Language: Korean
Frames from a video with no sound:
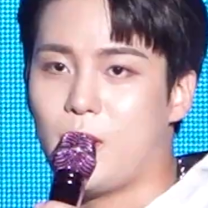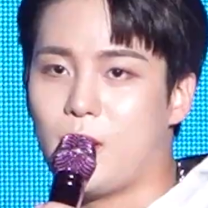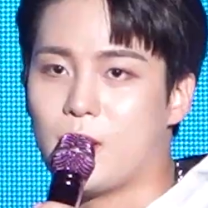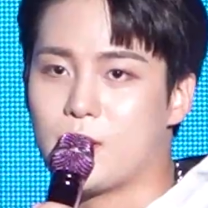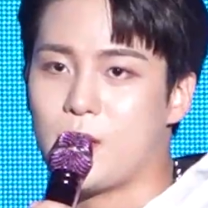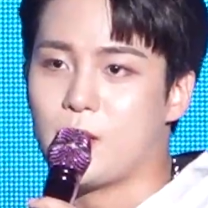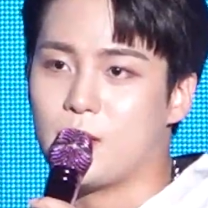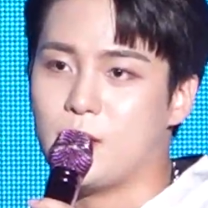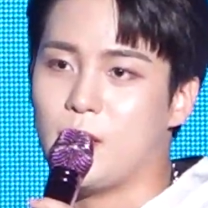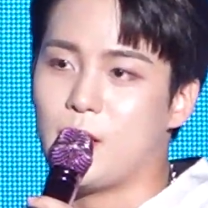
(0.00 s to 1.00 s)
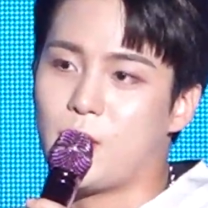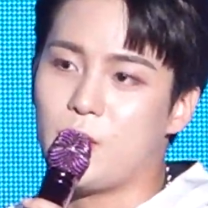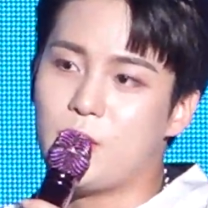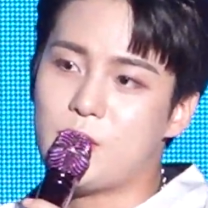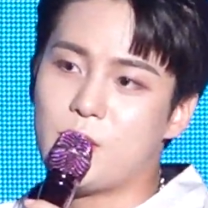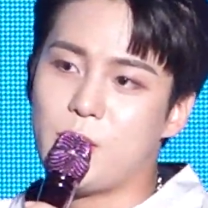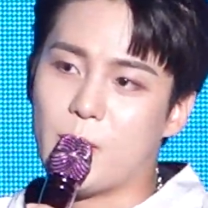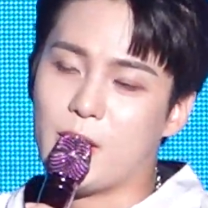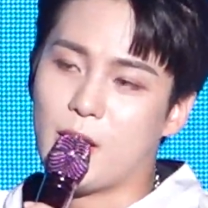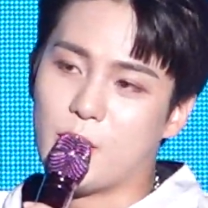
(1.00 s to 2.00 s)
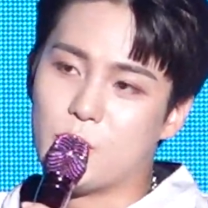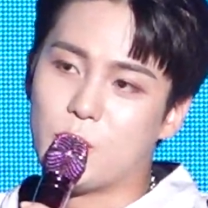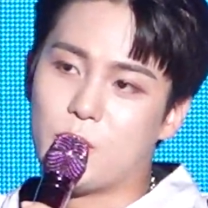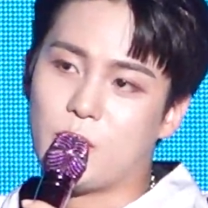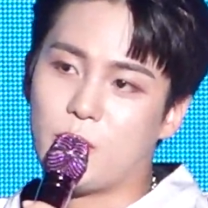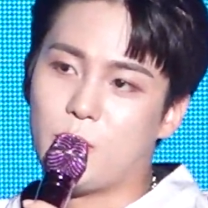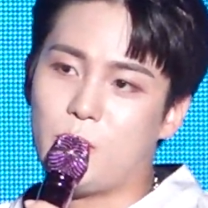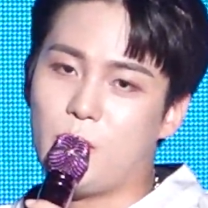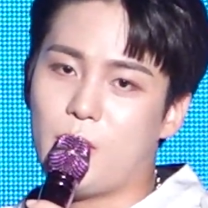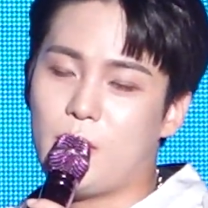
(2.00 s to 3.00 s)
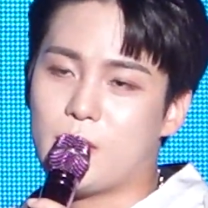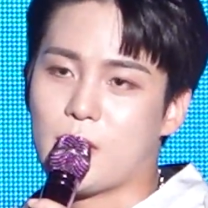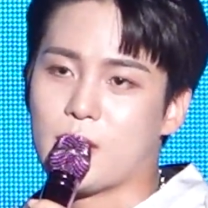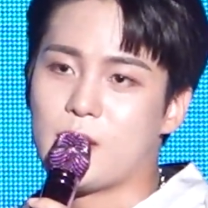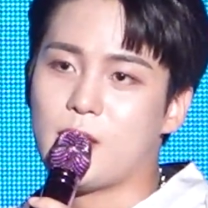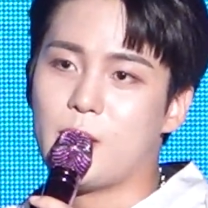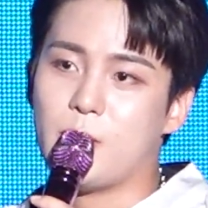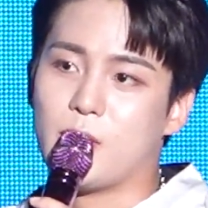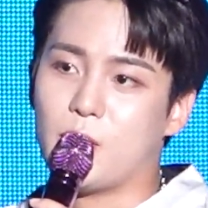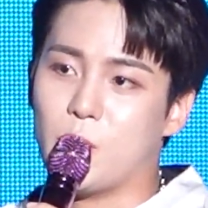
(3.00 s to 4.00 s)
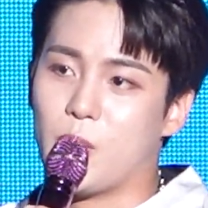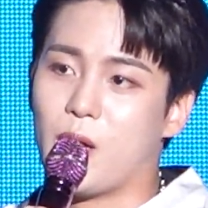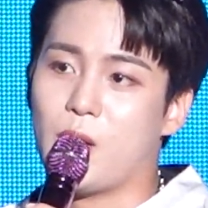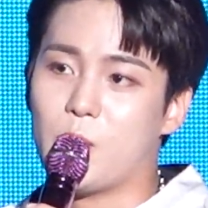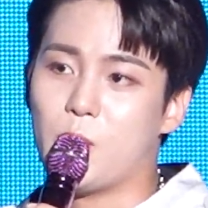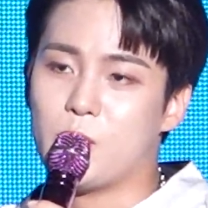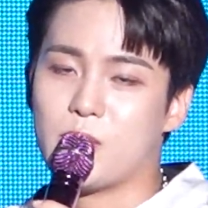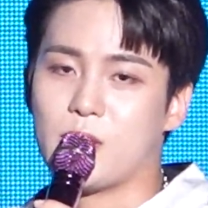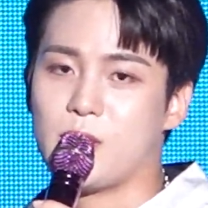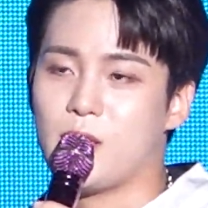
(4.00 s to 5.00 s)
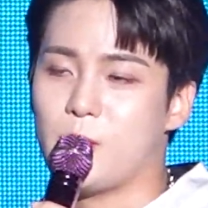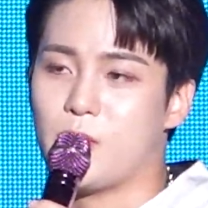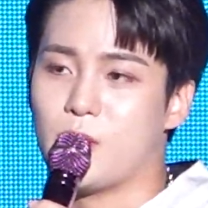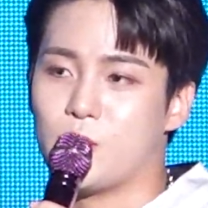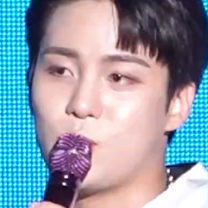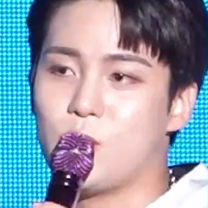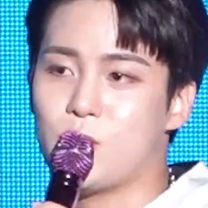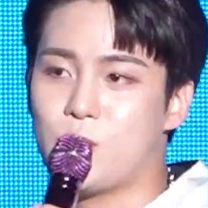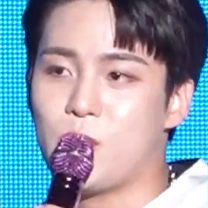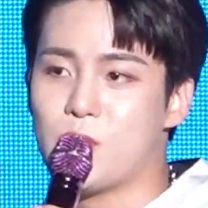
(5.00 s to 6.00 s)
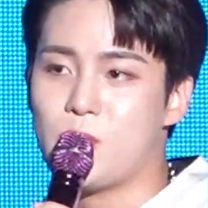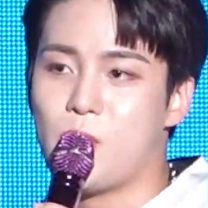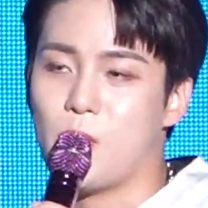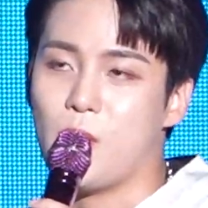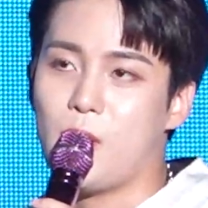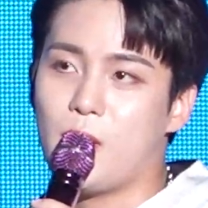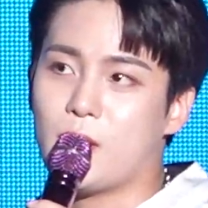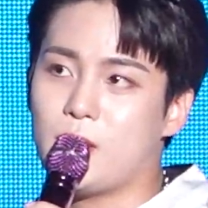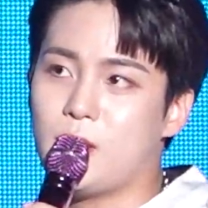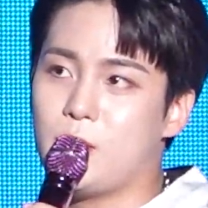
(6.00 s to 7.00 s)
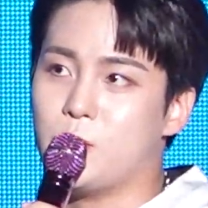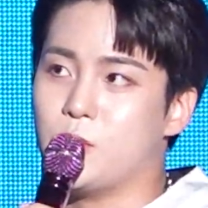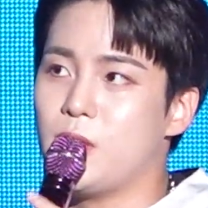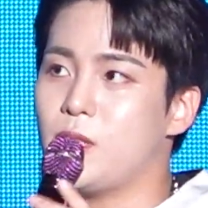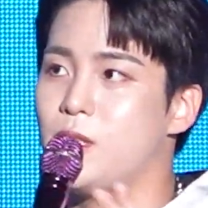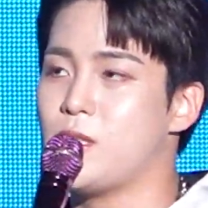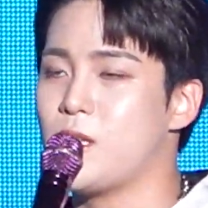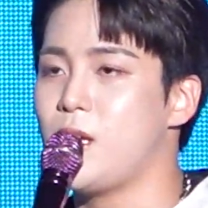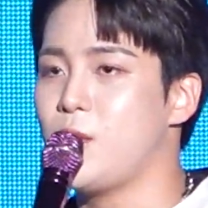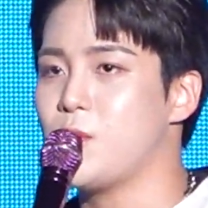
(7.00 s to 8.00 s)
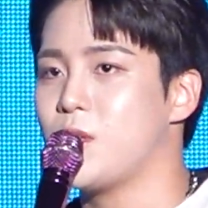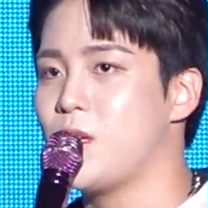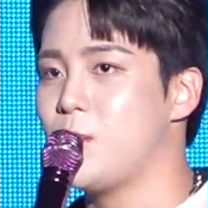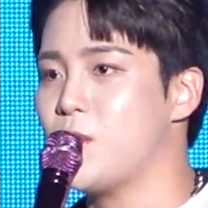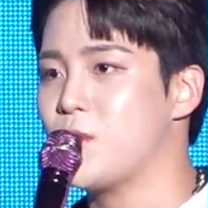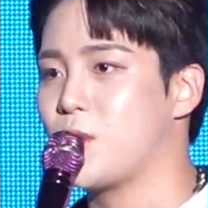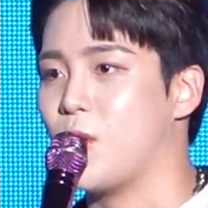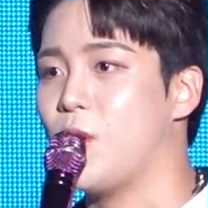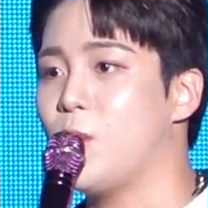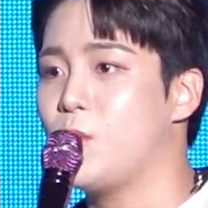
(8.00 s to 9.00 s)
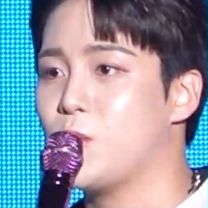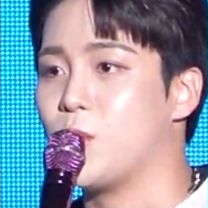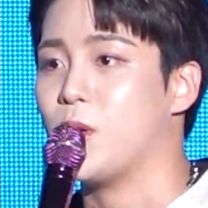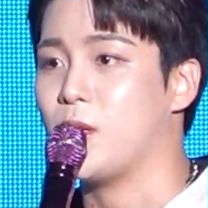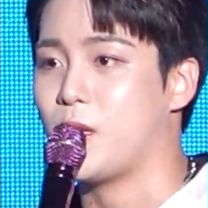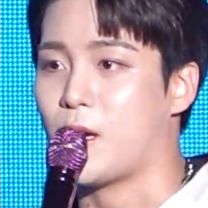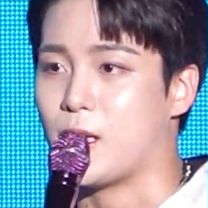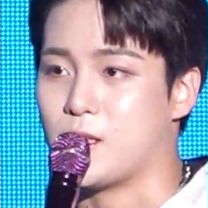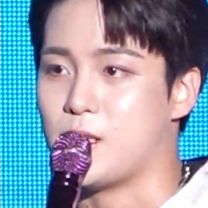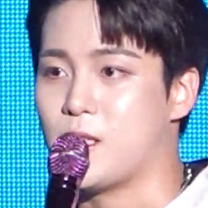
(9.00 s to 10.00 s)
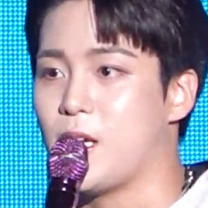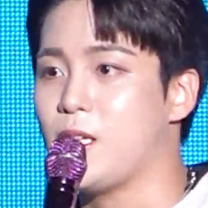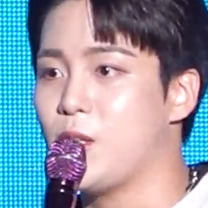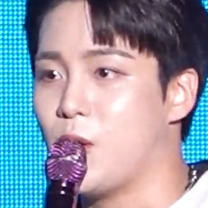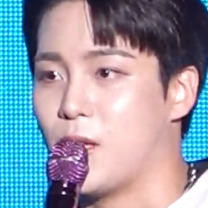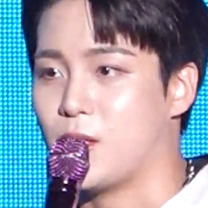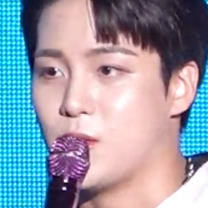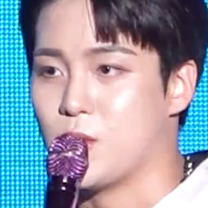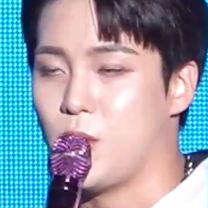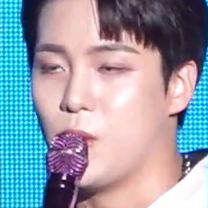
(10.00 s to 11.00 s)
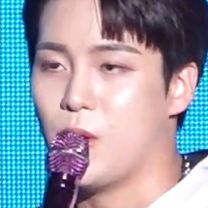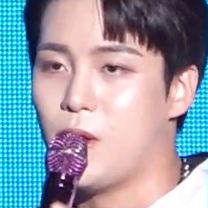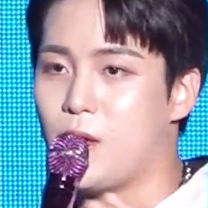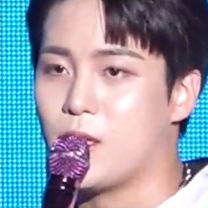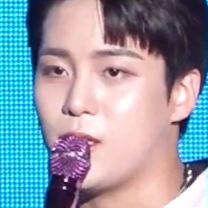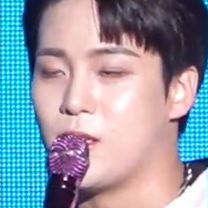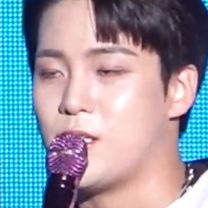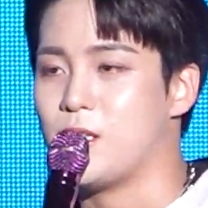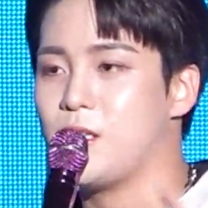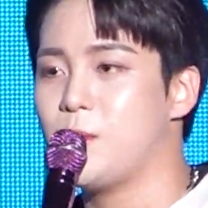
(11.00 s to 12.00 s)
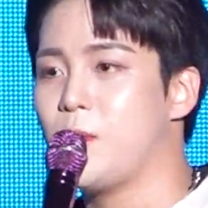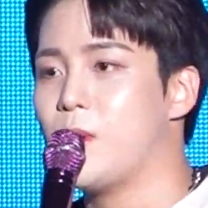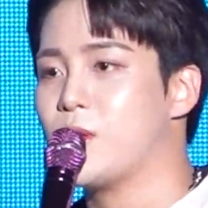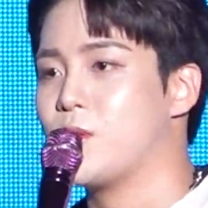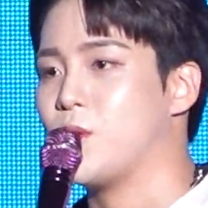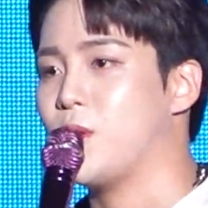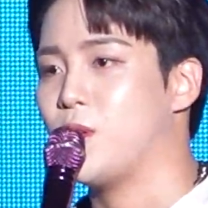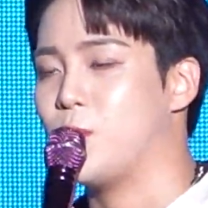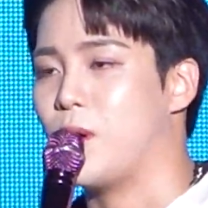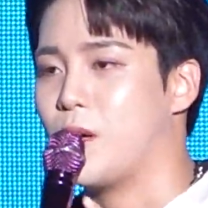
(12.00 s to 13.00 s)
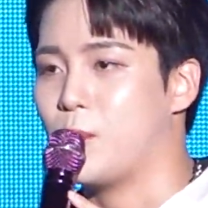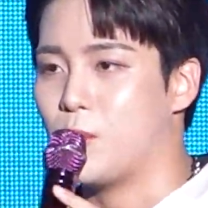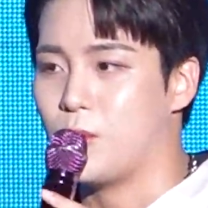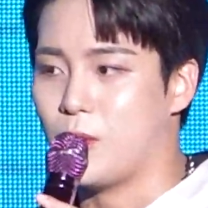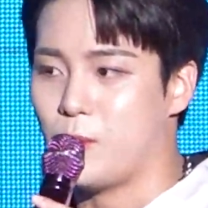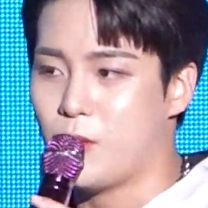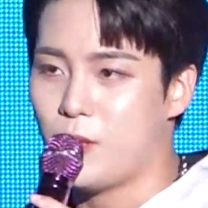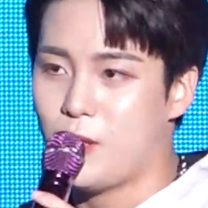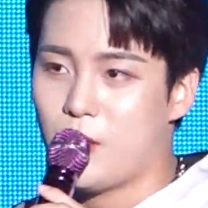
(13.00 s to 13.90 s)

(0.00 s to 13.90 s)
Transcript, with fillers: 항상 그날의 컨디션이 많이 안 좋더라도 자신감 있게 노래하고 자신감 있게 춤을 추면서 그 무대들이 쌓이고 쌓이면서 경험도 저한테 같이 쌓인 것 같아서 그게 지금에 와서 저희를 바라볼 때면